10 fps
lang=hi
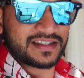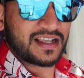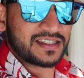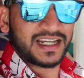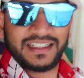
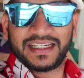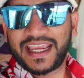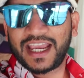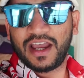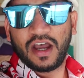सनसेट
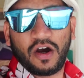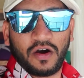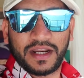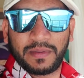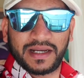देखिए
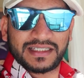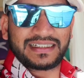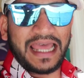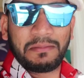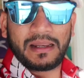और एक बढ़िया सा
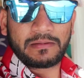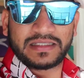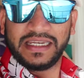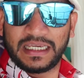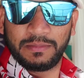टाइम
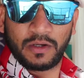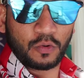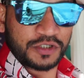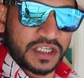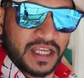लैप्स लेने की भी
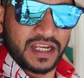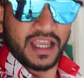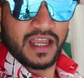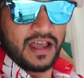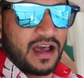कोशिश करेंगे